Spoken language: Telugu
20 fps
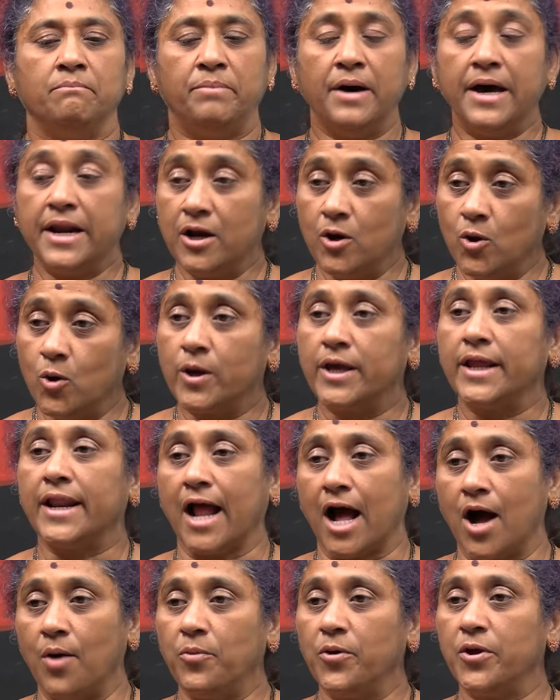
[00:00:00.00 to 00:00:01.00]
బరిలోకి
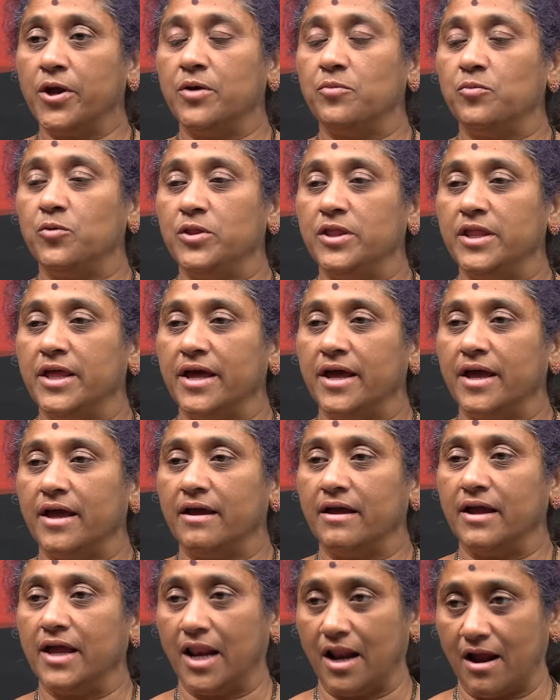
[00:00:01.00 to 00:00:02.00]
రాబోయే ముందే
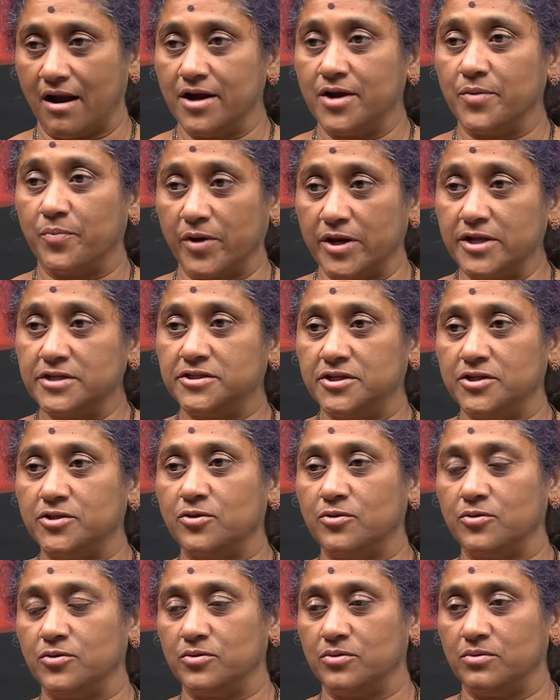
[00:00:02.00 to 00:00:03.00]
ఇలాంటి
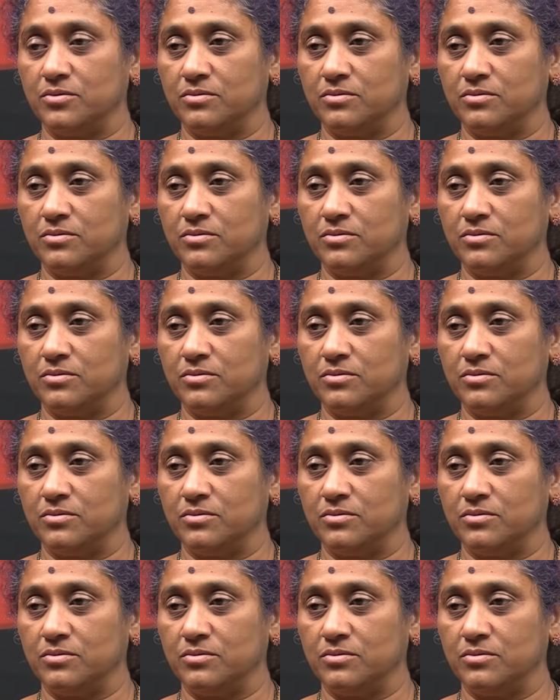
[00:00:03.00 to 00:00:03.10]
పరిస్థితిలో